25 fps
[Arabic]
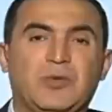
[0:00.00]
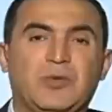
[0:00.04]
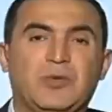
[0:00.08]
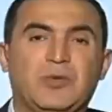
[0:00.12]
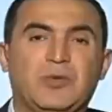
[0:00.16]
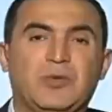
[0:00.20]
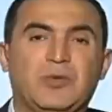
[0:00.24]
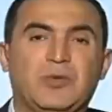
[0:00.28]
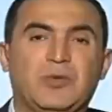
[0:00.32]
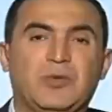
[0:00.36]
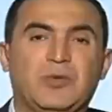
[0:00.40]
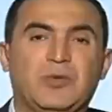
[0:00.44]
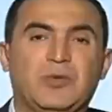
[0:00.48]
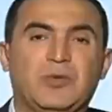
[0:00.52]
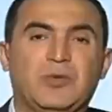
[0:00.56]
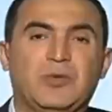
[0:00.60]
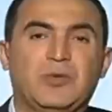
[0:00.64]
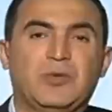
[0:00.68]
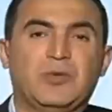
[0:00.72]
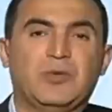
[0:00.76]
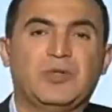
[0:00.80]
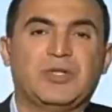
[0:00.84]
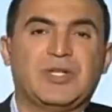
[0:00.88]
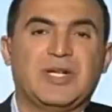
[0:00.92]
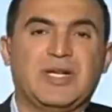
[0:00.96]

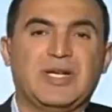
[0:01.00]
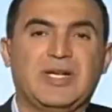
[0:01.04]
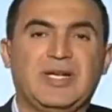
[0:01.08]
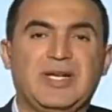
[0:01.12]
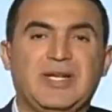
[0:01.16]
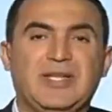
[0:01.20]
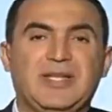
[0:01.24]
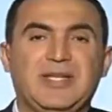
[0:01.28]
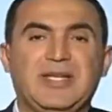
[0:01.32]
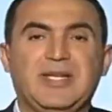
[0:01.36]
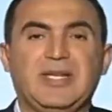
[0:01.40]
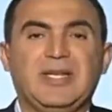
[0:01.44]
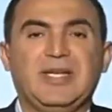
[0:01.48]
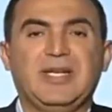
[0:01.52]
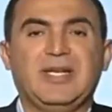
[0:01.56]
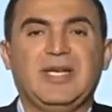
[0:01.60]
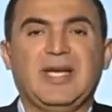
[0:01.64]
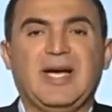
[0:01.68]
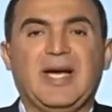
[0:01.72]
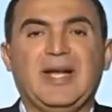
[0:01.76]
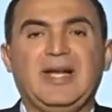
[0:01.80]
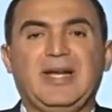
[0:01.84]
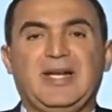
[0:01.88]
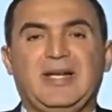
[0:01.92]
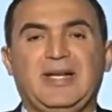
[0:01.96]
أعزاء
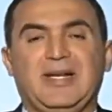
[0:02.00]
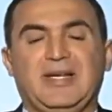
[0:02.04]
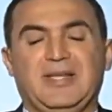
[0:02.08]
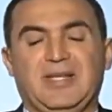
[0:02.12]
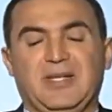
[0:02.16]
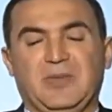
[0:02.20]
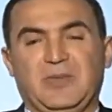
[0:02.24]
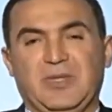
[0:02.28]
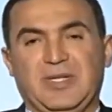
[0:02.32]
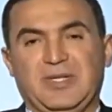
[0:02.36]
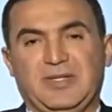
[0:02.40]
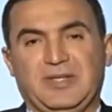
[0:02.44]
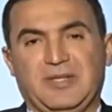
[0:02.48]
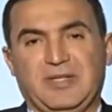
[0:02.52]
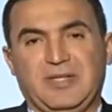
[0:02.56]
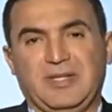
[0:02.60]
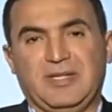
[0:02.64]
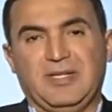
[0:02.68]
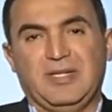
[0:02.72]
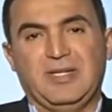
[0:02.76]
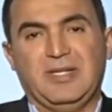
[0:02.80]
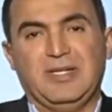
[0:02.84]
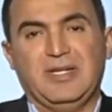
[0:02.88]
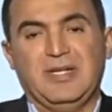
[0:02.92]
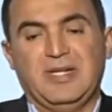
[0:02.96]
مشاهدي العيادة البيطرية
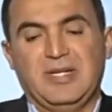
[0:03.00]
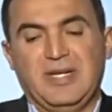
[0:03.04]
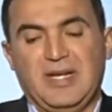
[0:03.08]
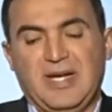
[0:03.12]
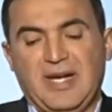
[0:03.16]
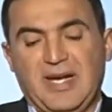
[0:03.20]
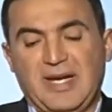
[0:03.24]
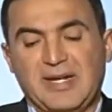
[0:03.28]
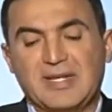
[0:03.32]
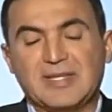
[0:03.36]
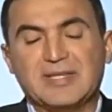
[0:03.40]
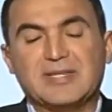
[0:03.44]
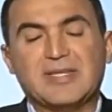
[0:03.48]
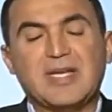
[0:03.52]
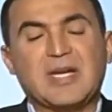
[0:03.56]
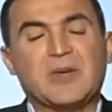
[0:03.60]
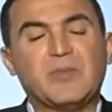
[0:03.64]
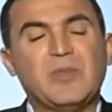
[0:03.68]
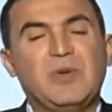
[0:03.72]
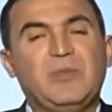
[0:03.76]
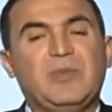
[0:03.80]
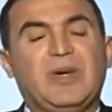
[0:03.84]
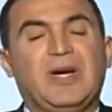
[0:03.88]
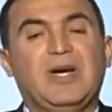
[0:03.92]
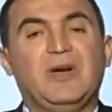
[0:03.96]

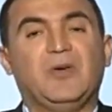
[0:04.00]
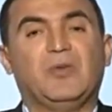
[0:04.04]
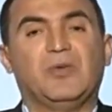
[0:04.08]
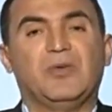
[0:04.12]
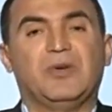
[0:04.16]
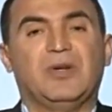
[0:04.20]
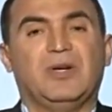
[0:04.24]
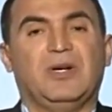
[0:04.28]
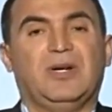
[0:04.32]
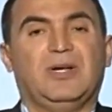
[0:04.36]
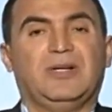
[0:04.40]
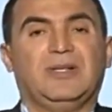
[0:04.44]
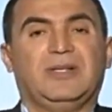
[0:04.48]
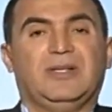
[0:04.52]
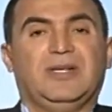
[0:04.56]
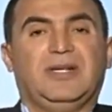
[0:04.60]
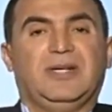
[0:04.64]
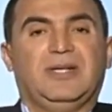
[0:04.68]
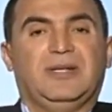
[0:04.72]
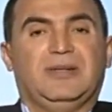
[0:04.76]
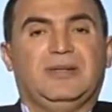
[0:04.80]
هنستكمل معاكم النهاردة